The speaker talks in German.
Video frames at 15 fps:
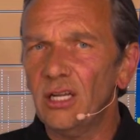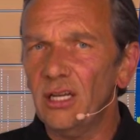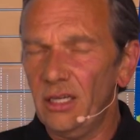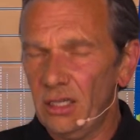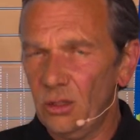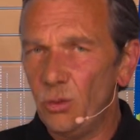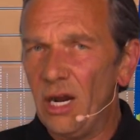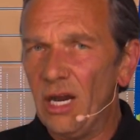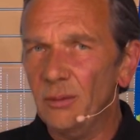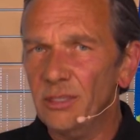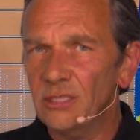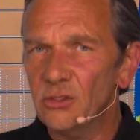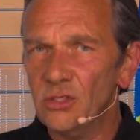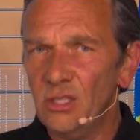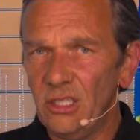
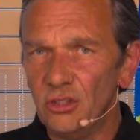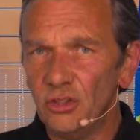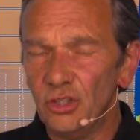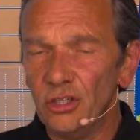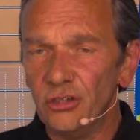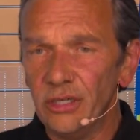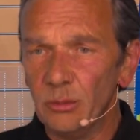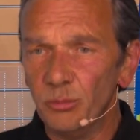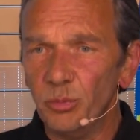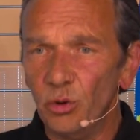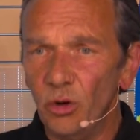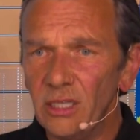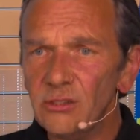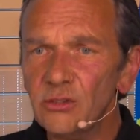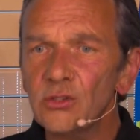Requirements Engineering
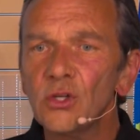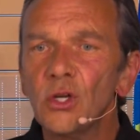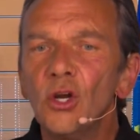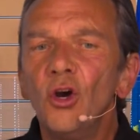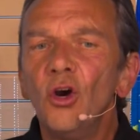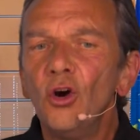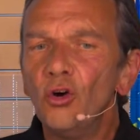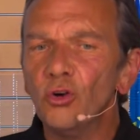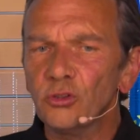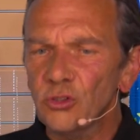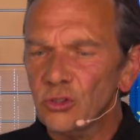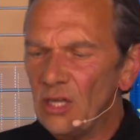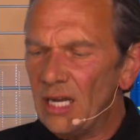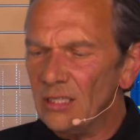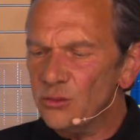Boards.
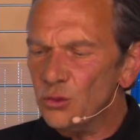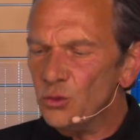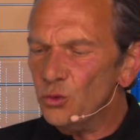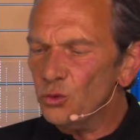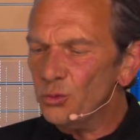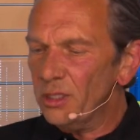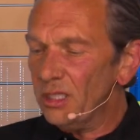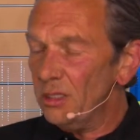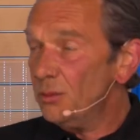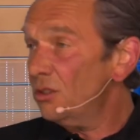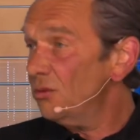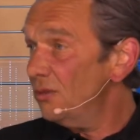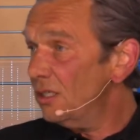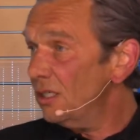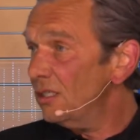Und dazu übergebe
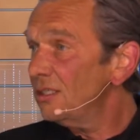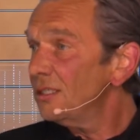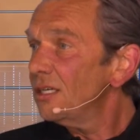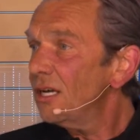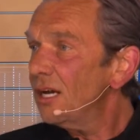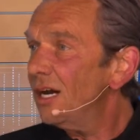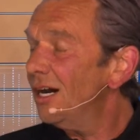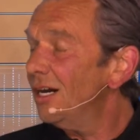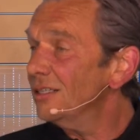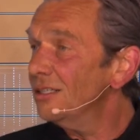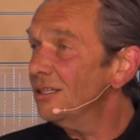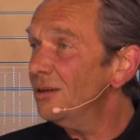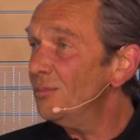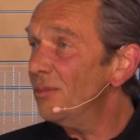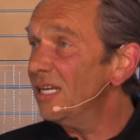ich wieder
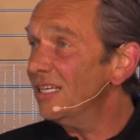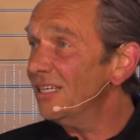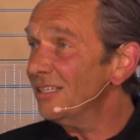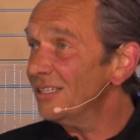an meine